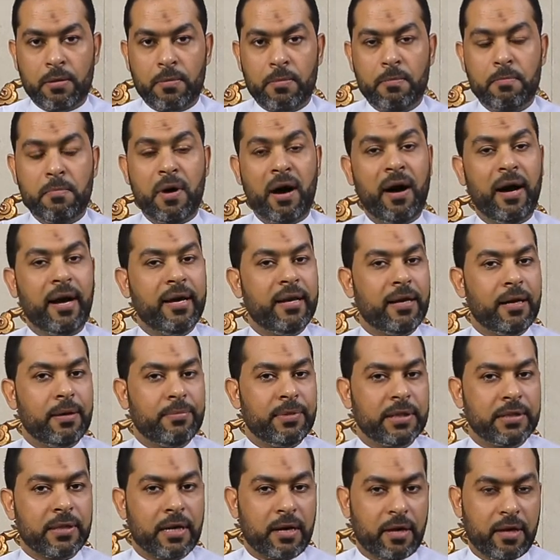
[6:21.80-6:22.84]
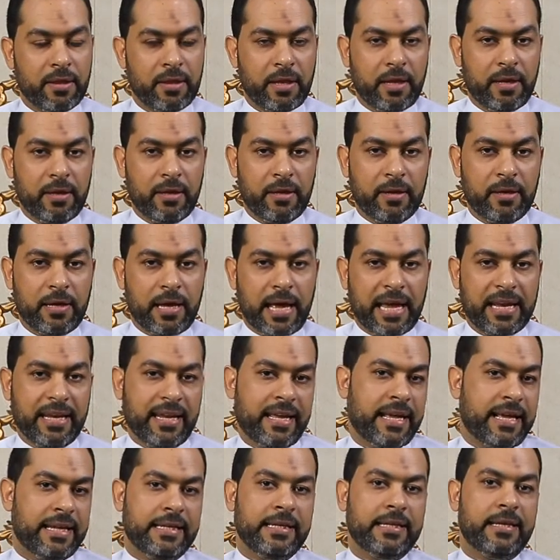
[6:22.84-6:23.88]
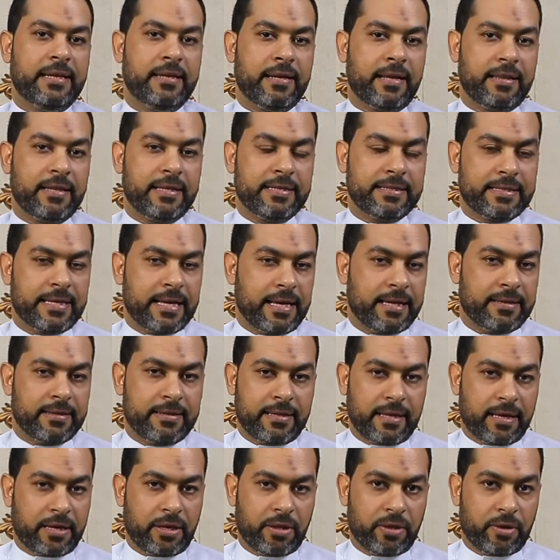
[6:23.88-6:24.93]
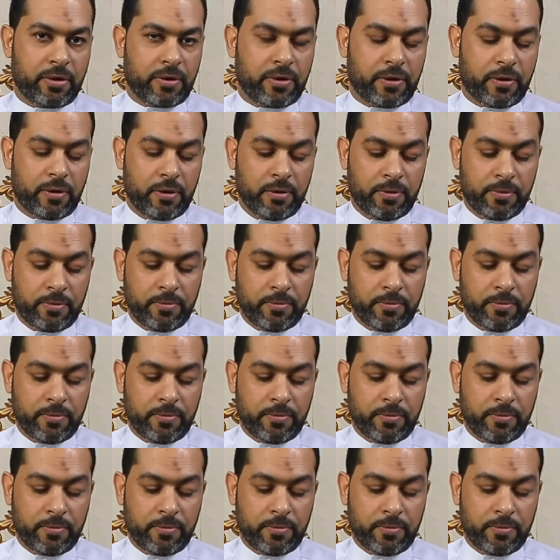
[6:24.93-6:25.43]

ما علامة هذا الخليل الذي سأتخذه